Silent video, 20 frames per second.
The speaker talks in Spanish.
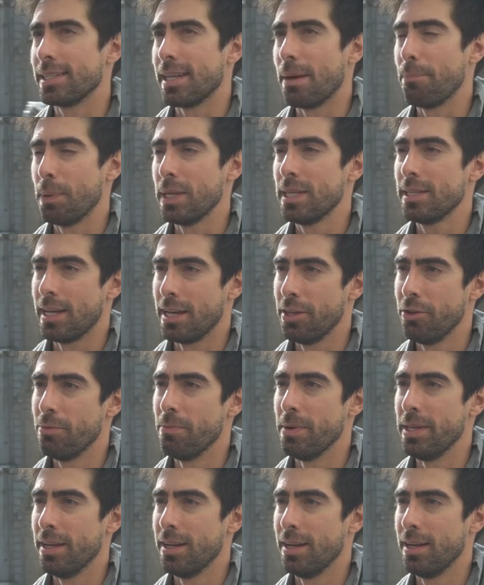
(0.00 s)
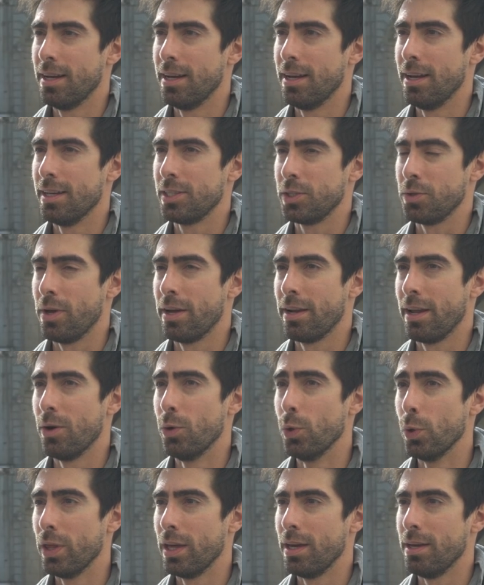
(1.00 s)
está pensando en venir a estudiar a
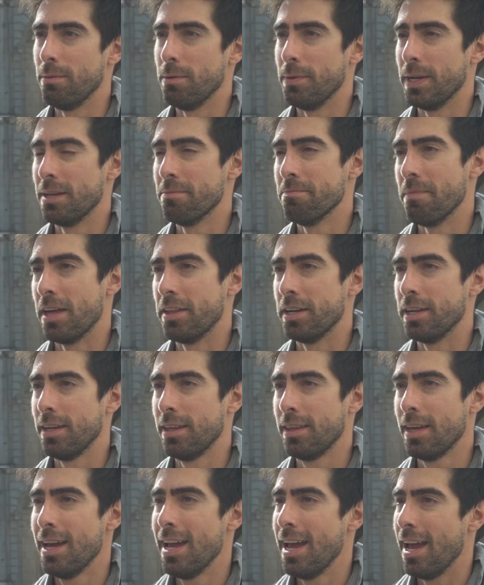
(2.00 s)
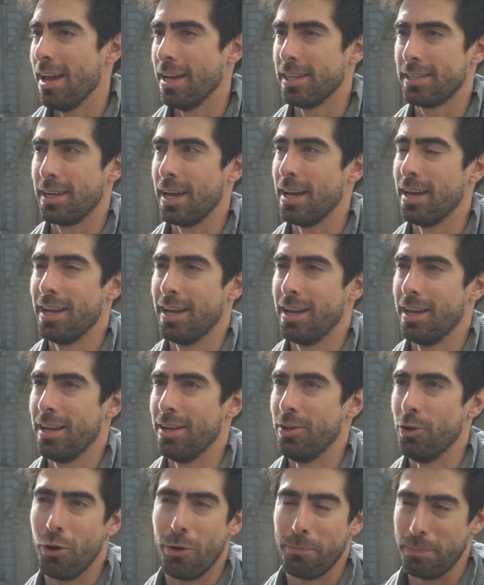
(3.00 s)
UDE y vivir en Madrid es que
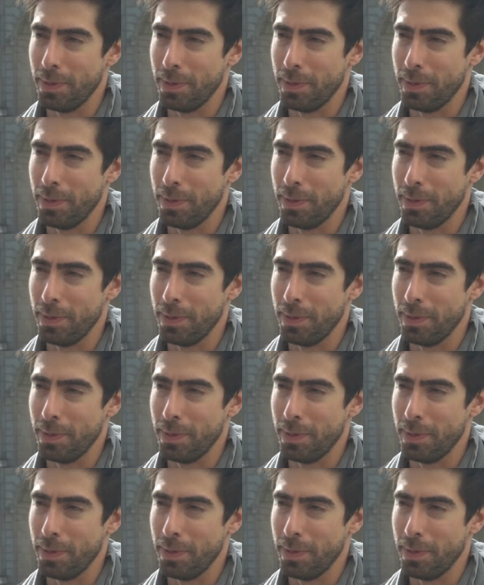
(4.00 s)
no lo